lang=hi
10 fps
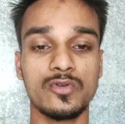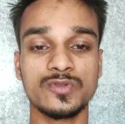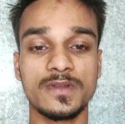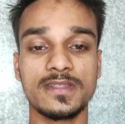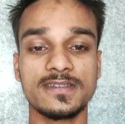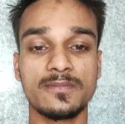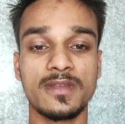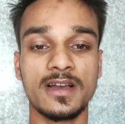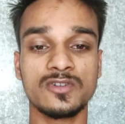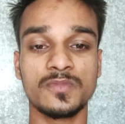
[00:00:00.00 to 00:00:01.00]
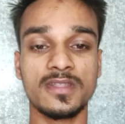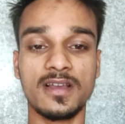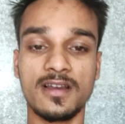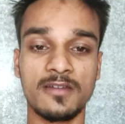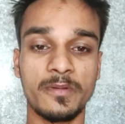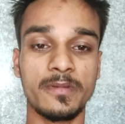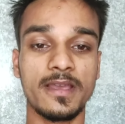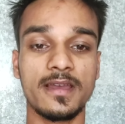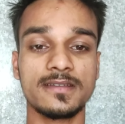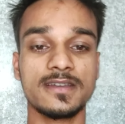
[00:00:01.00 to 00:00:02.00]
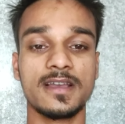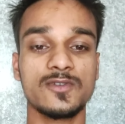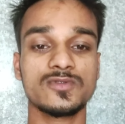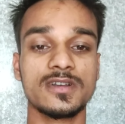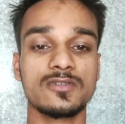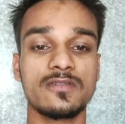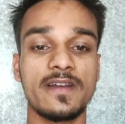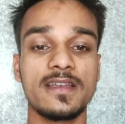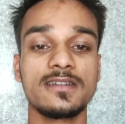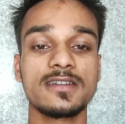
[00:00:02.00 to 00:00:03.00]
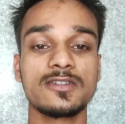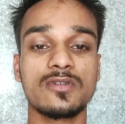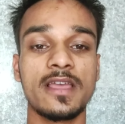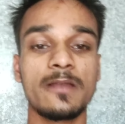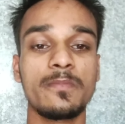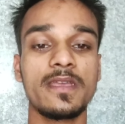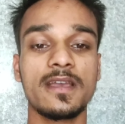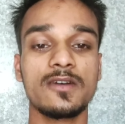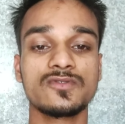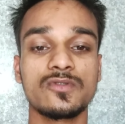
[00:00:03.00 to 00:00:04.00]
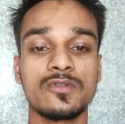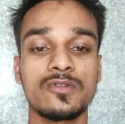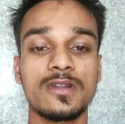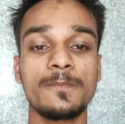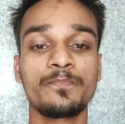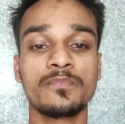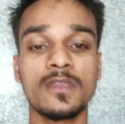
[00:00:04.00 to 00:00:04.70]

उस बंदे से मिला उस बंदे का घर पे भी गया जाके उसका थोड़ा फाइनेंशियली थोड़ा हेल्प भी किया उस उन्होंने